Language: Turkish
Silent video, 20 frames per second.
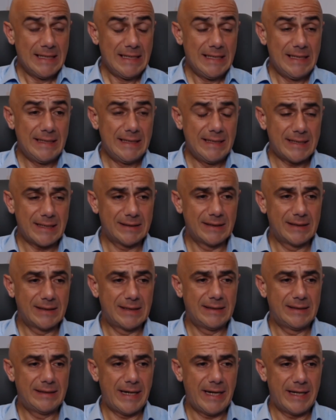
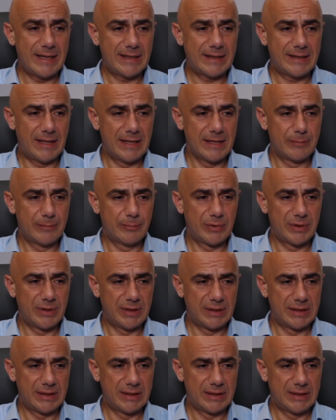Liradaki değer
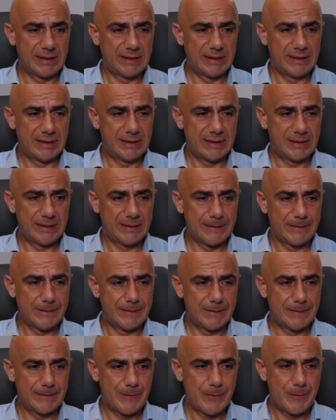kaybı e,
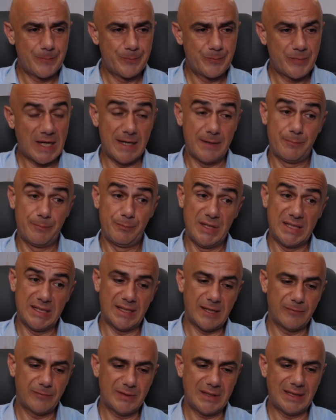heh, bir
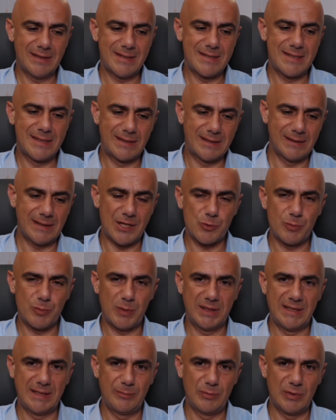taraftan da
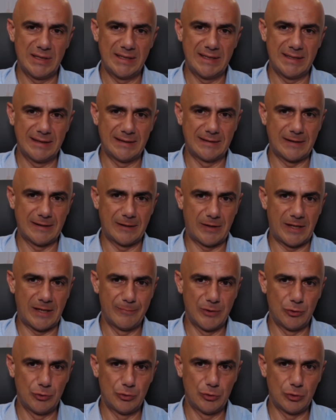sıkılaşma tedbirleri de
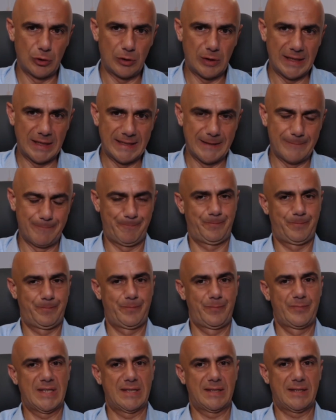devam ediyor. Hani
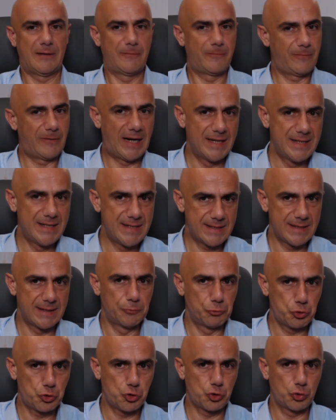tam
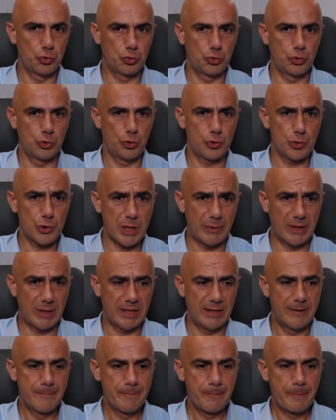faizleri düşük tutuyoruz ama